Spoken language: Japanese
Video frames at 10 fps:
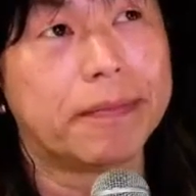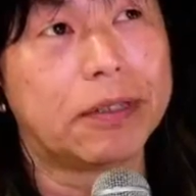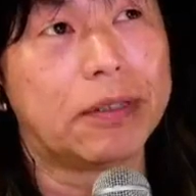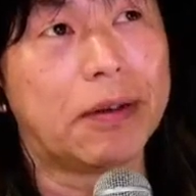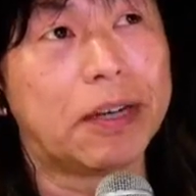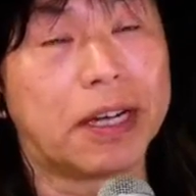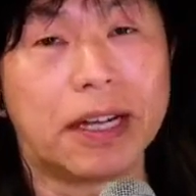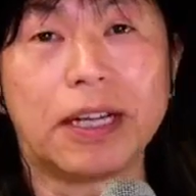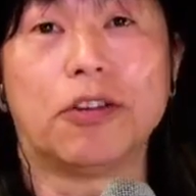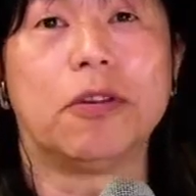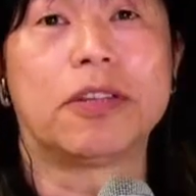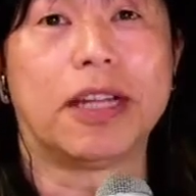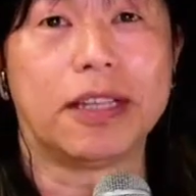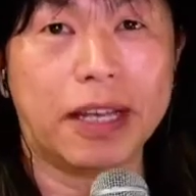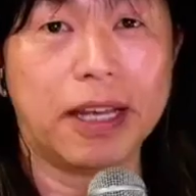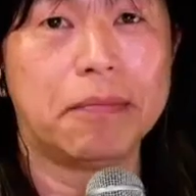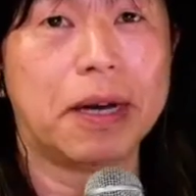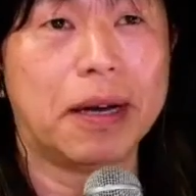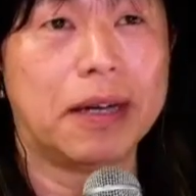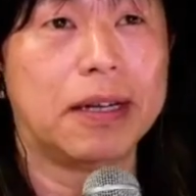具合悪いかなと思ったんでね
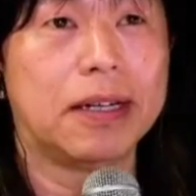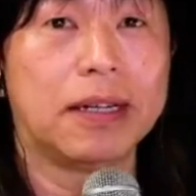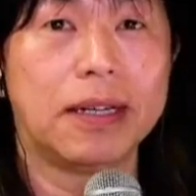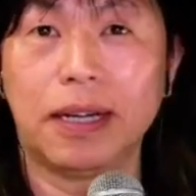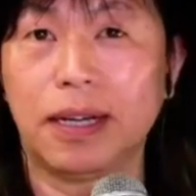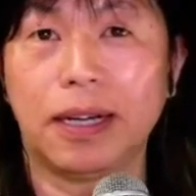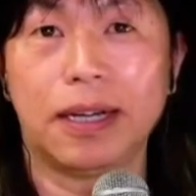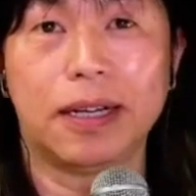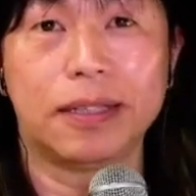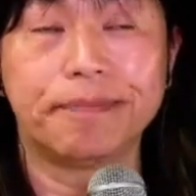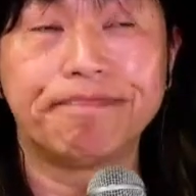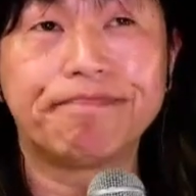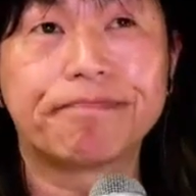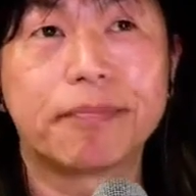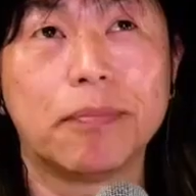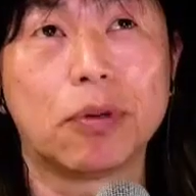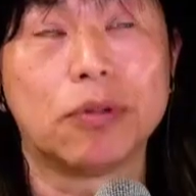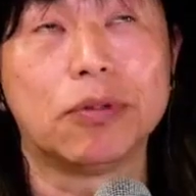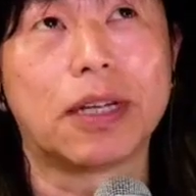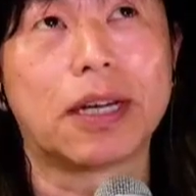まあ僕
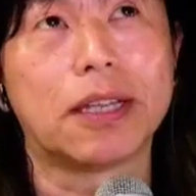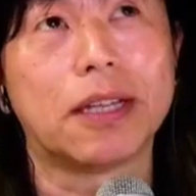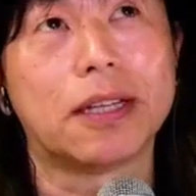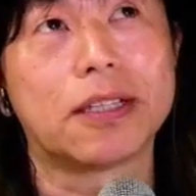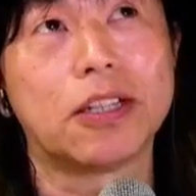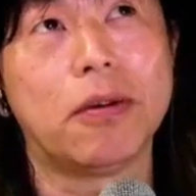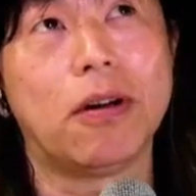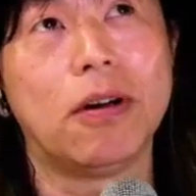の中でですけども